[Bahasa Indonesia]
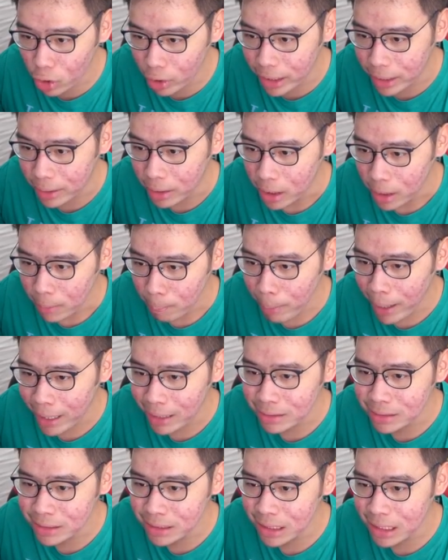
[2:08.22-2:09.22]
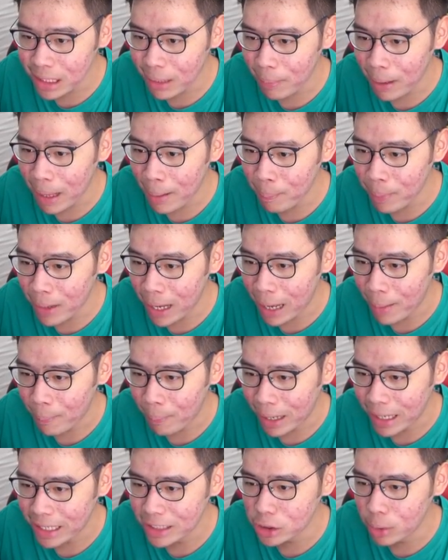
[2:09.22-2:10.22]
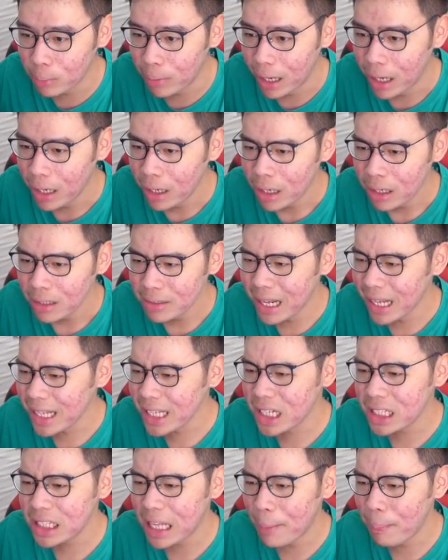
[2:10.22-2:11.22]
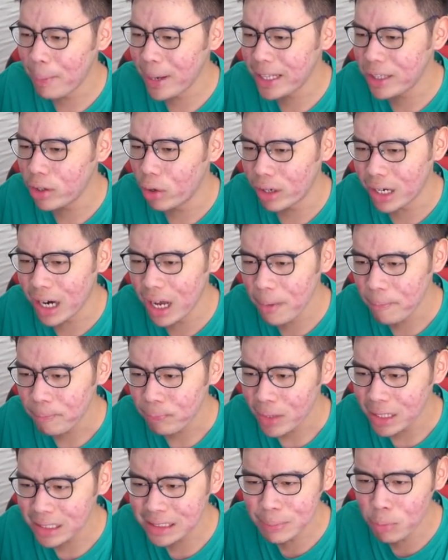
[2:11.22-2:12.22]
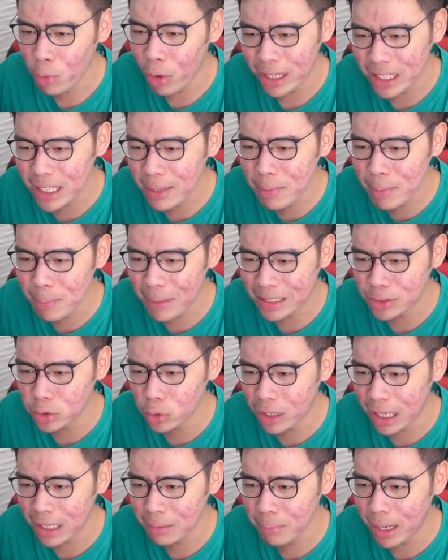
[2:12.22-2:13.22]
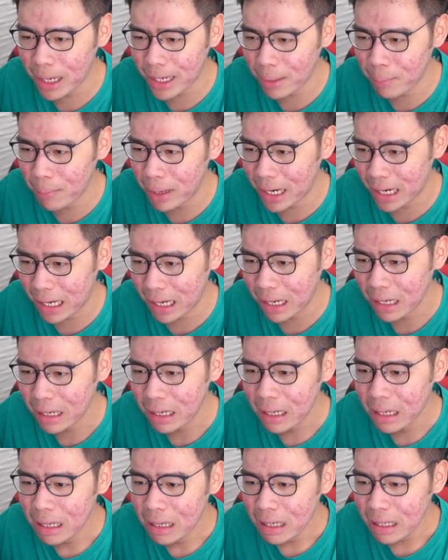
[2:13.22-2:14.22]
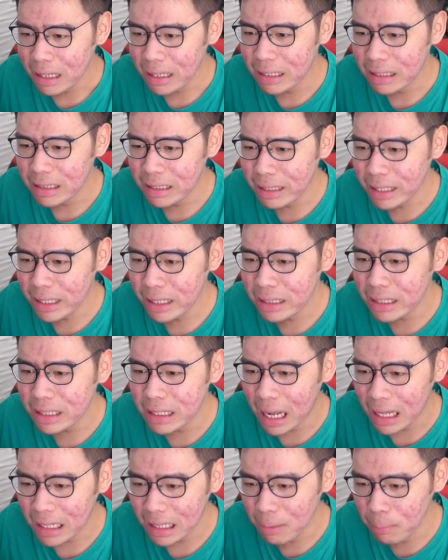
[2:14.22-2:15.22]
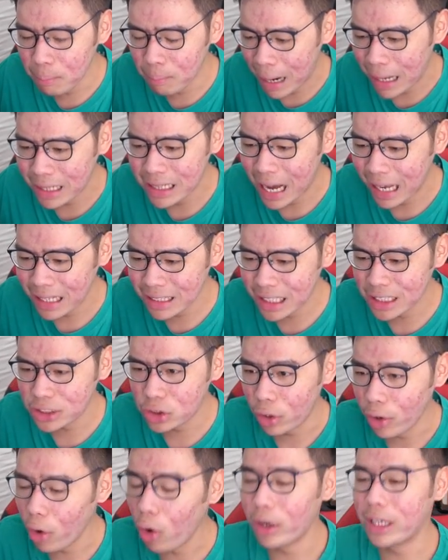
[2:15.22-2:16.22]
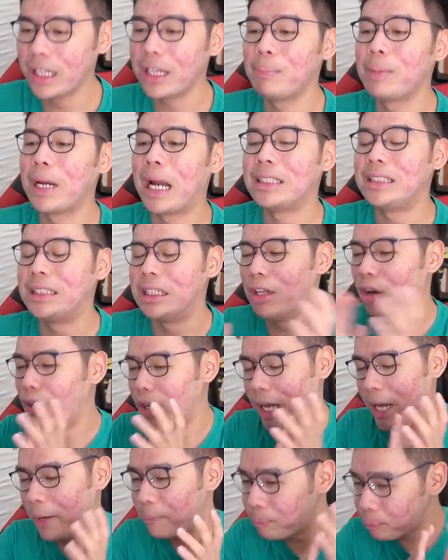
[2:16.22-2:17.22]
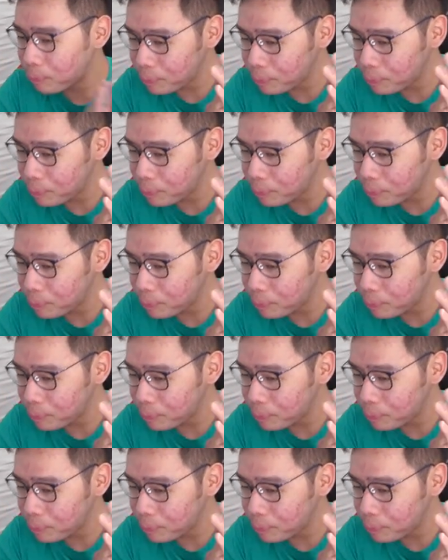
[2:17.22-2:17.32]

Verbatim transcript: coy, pensil apa apa ngapain coba? Dan kenapa ini orang semuanya memasukkan barang-barang ini di dalam badannya coy? Oh kita berhasil, oke. Okay.